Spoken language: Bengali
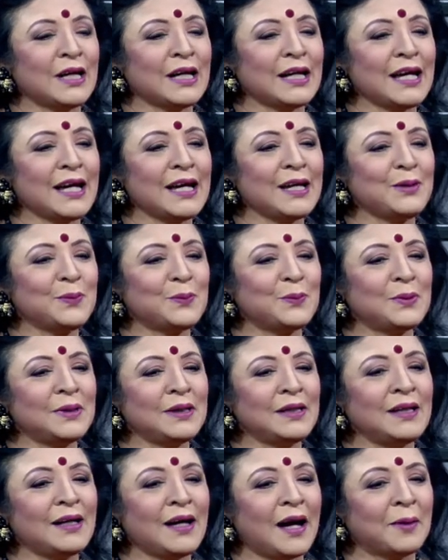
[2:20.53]
থেকেই
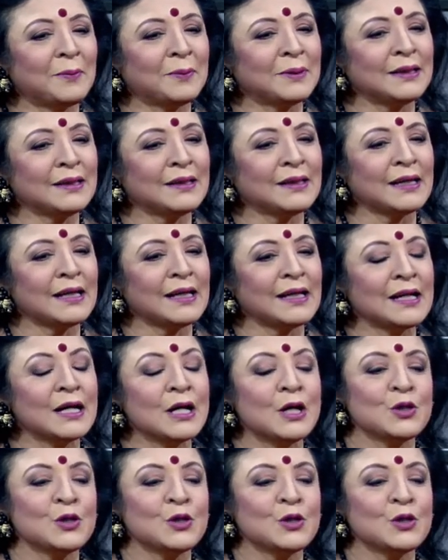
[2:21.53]
উনি আমাদেরকে